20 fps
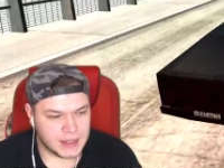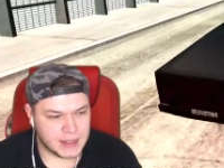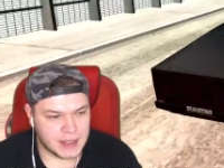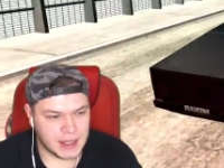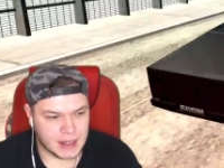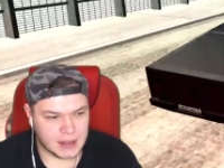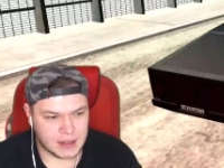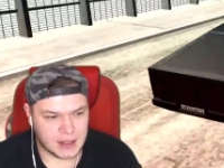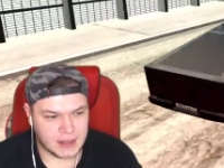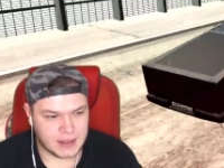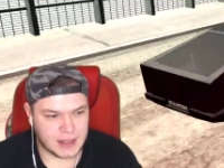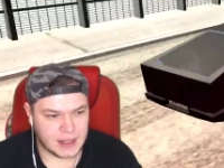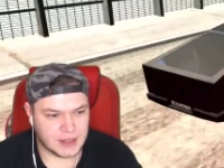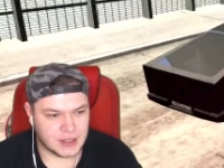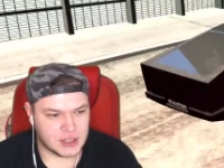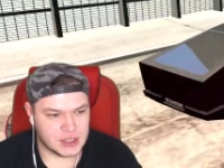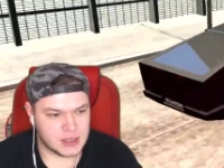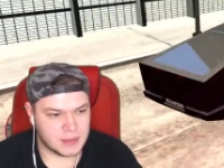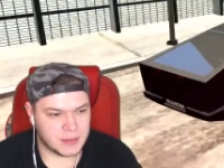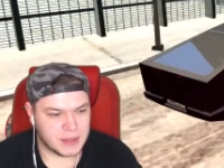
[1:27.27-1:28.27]
Итак, для, для
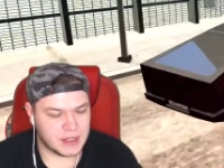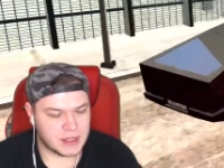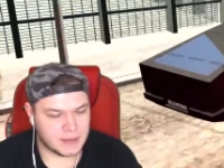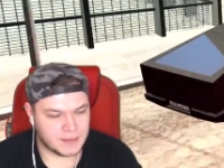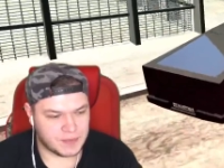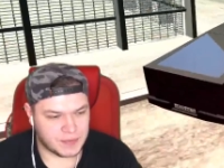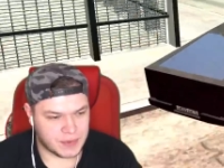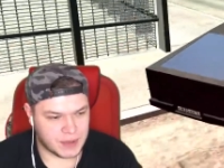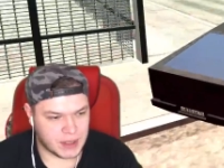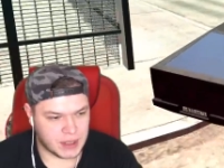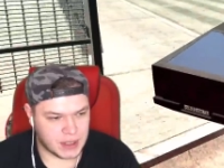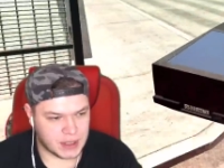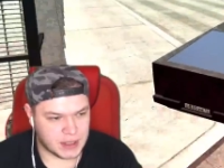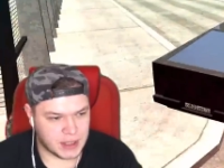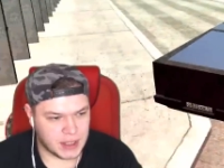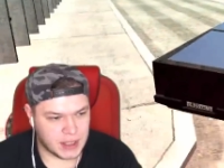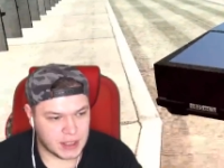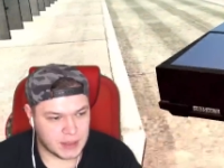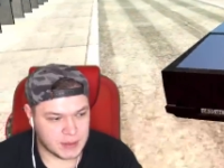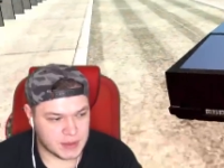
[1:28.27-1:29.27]
начала мы э,
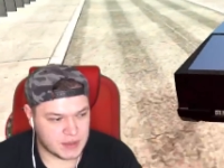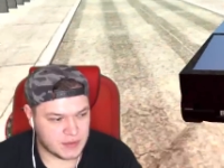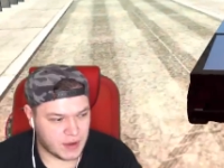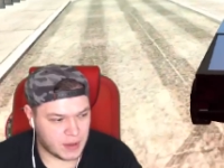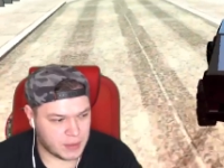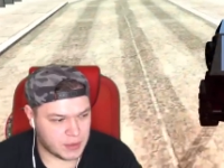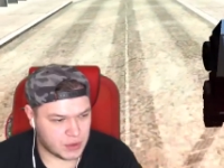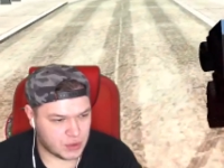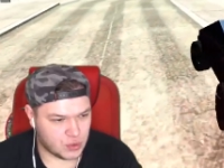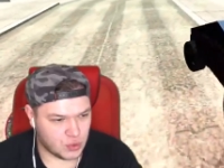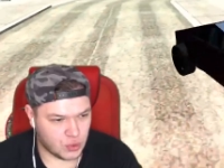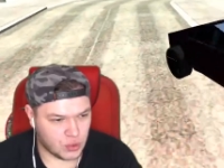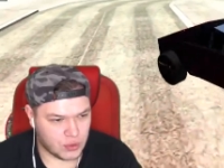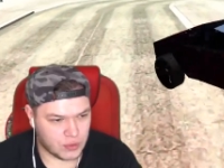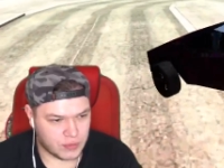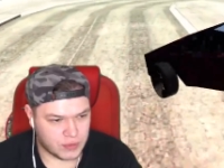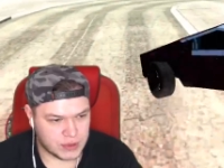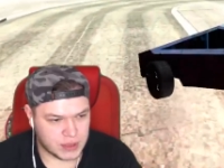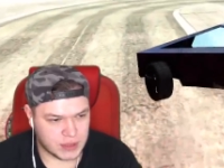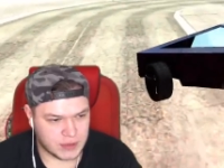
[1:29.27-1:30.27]
доедем с вами до
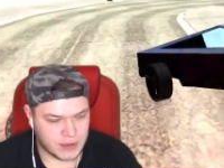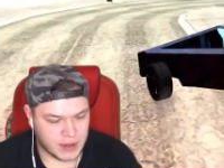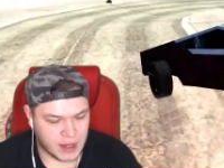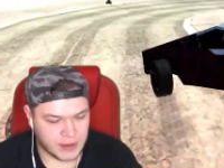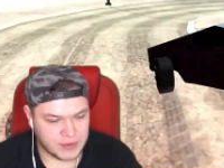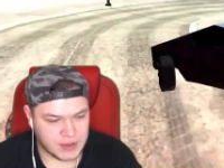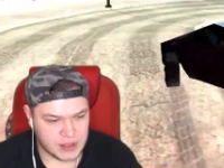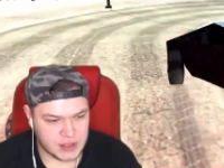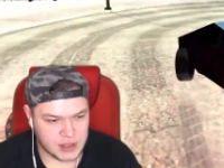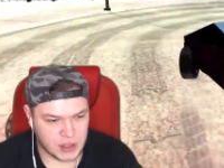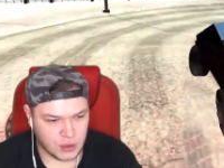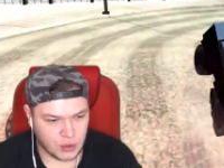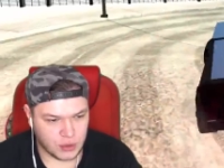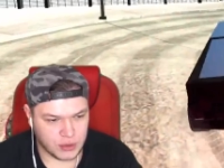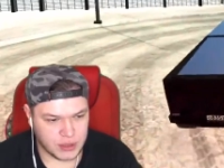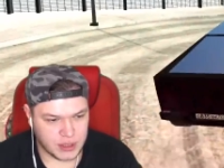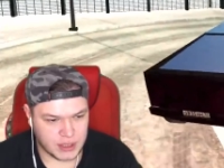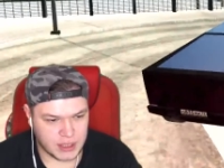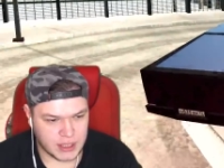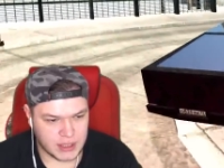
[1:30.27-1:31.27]
вот этого
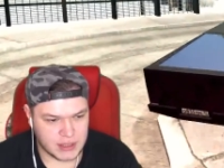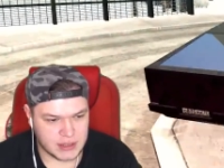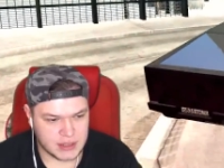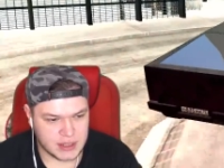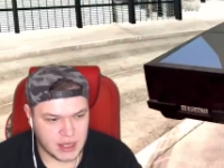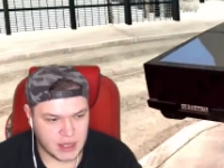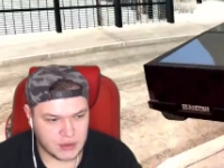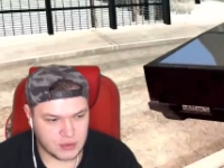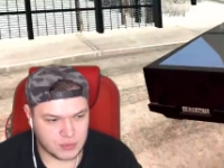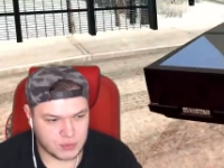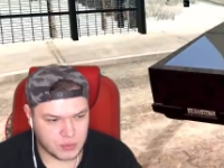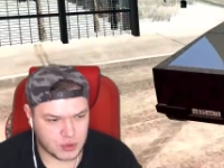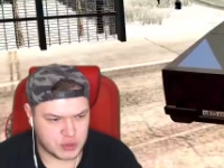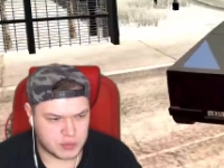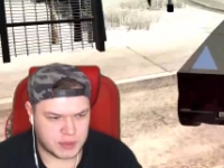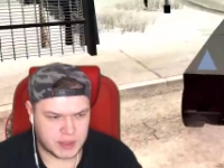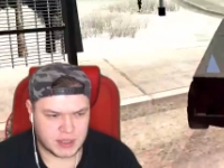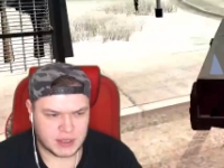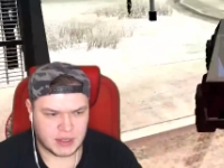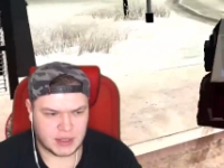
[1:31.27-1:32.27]
автосалона. Я не знаю, может
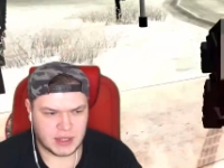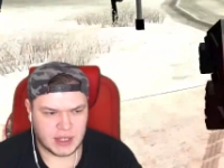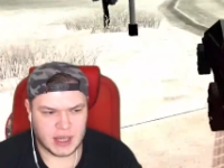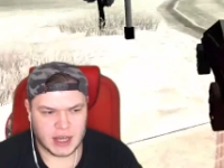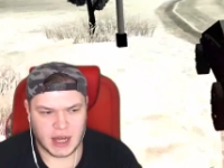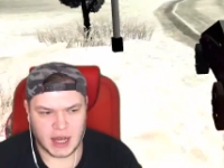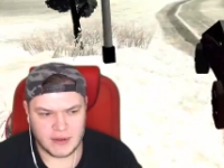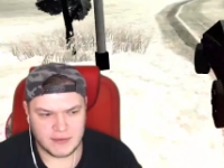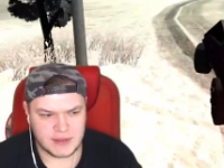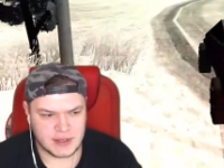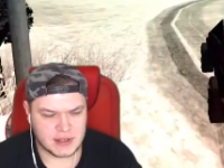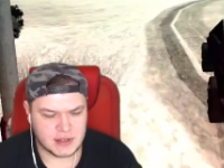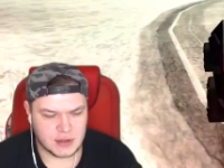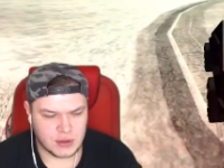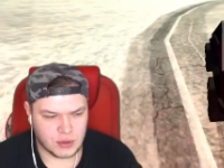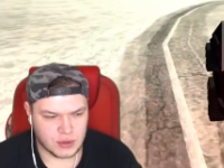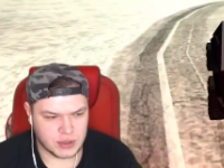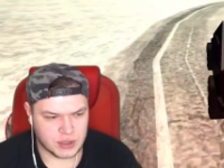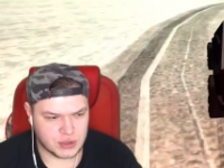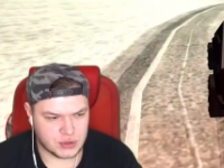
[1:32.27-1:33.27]
быть это не
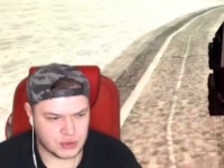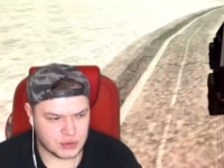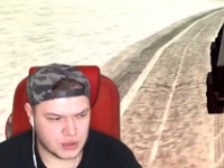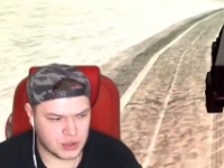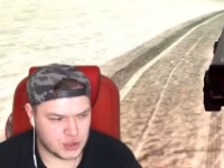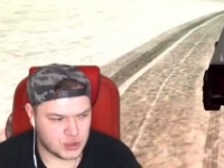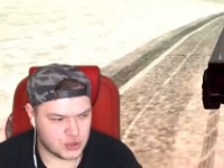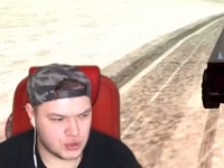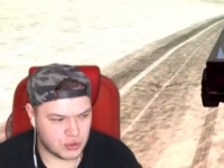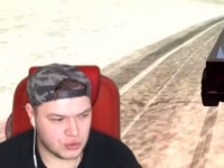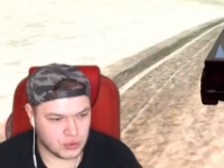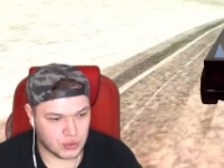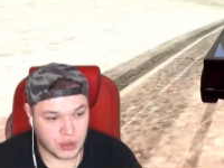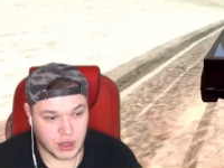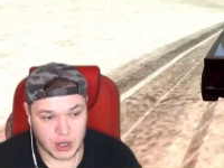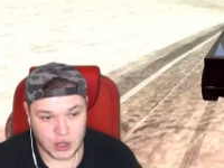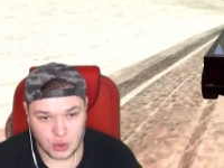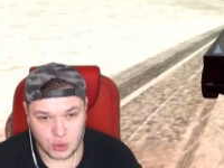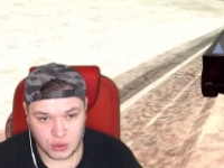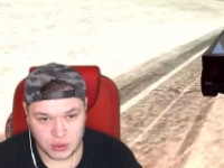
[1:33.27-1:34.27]
автосалон, а что-то еще, но
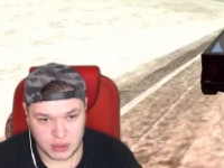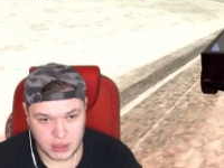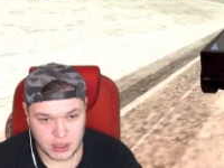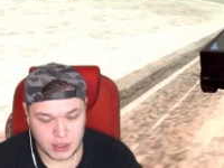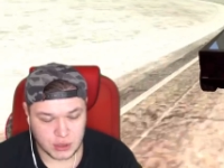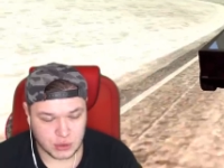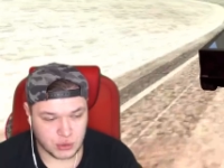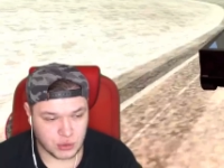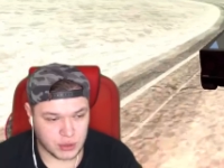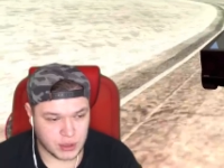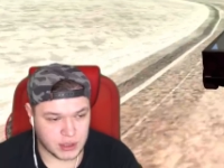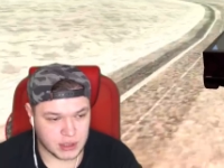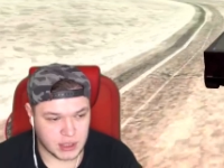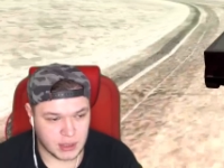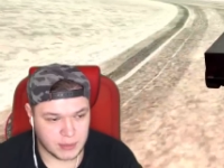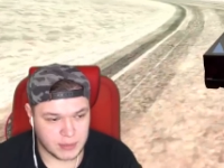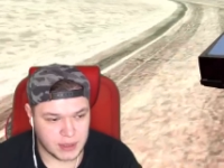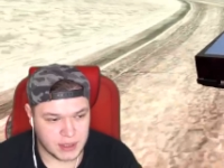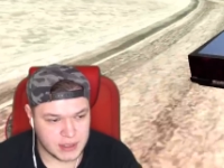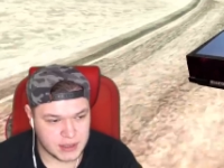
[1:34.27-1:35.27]
коронка, которая
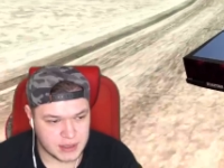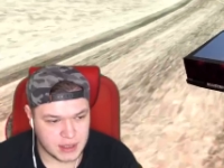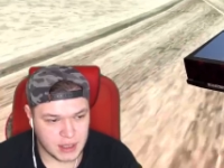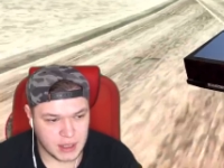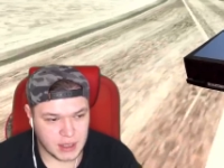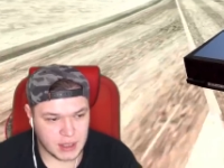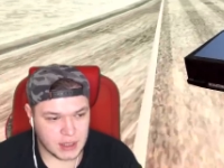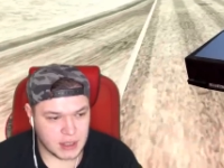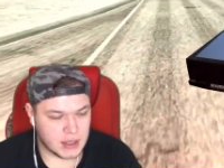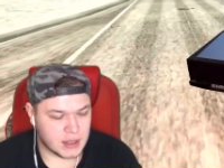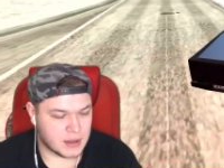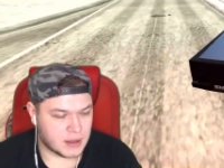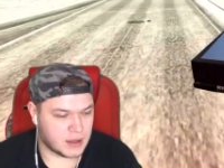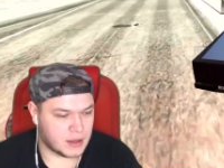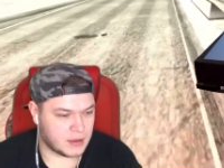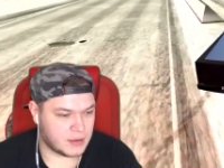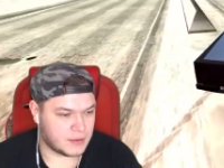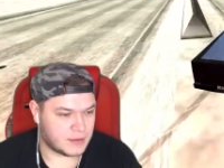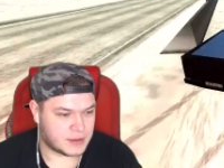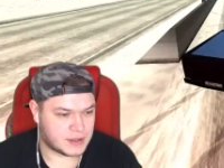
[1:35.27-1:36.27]
там есть,
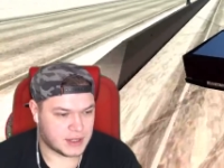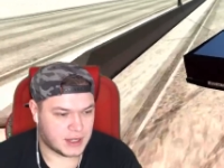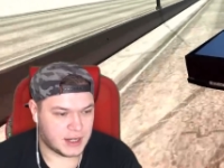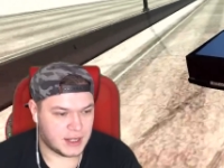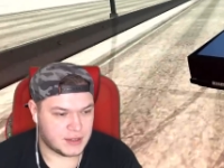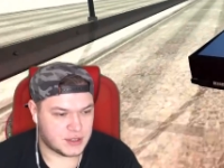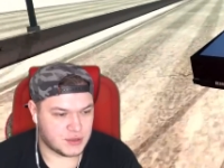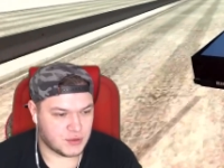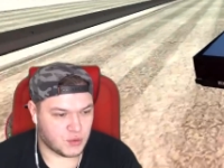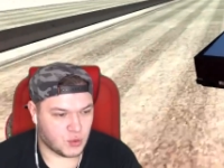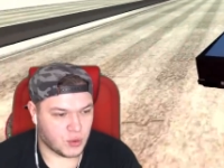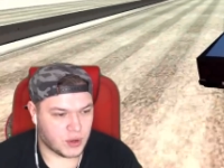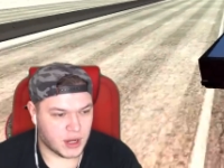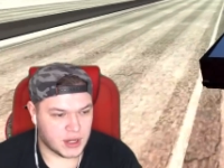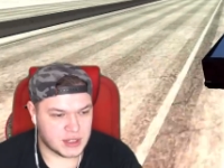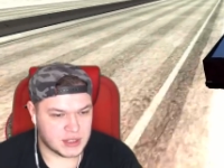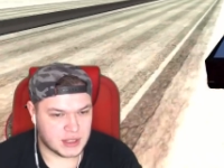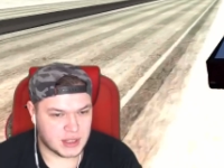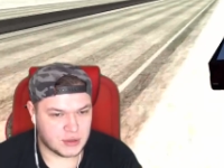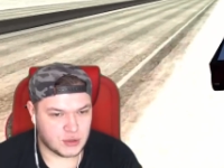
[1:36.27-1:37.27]
э, скорее всего,
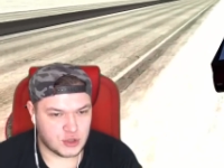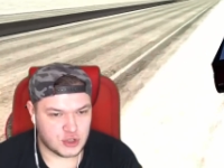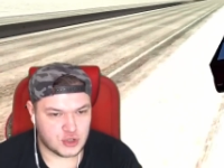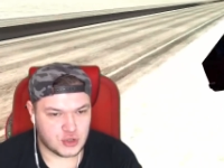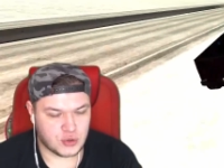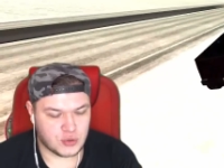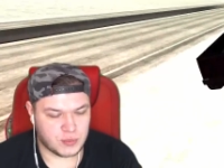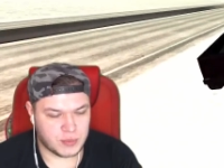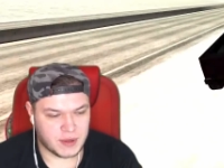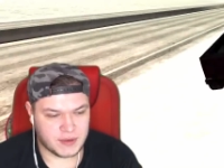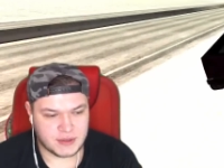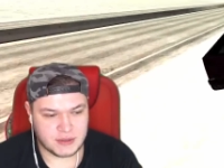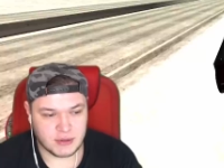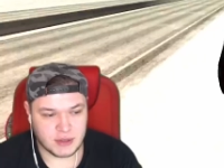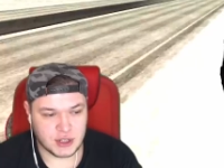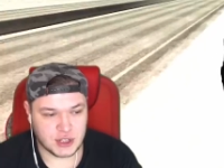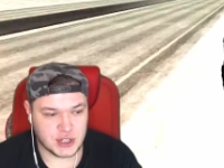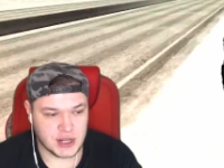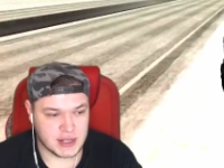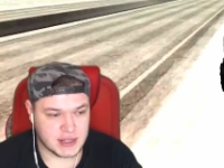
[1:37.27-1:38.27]
укажет на то, что у меня всего
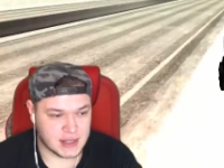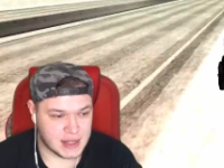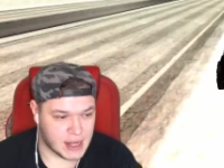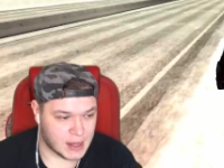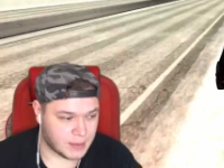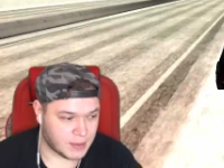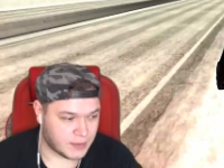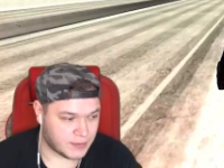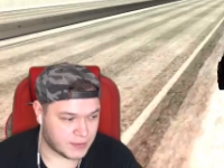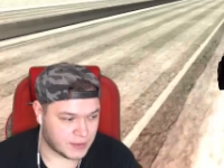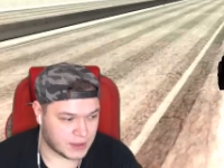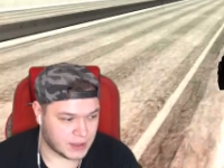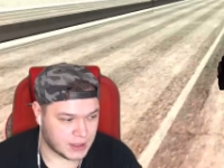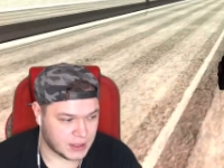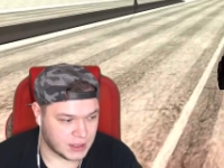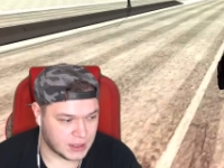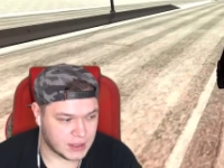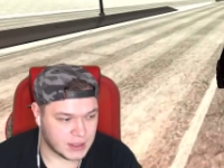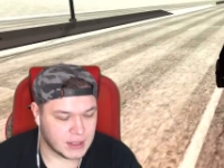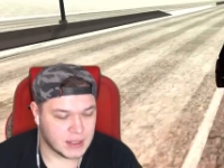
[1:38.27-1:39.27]
лишь 6 лямов,
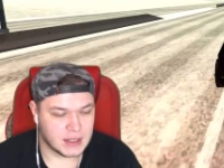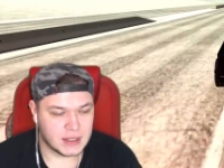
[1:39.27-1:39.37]
и